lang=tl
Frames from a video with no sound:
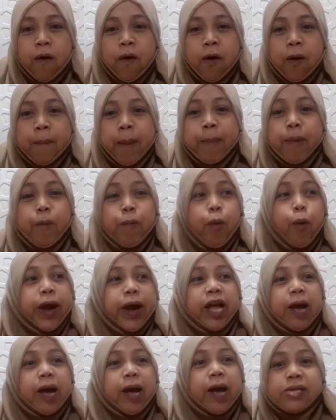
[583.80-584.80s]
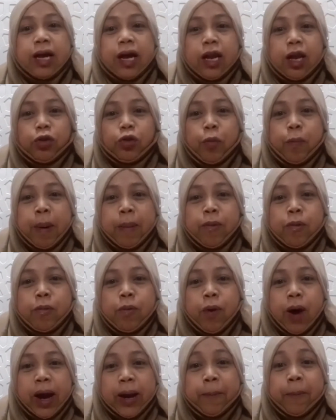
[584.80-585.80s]
Mabubuhay kami sa ganitong
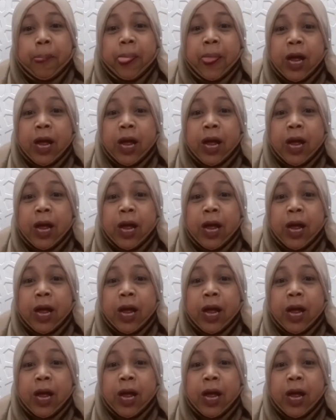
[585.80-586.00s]
pamumuhay.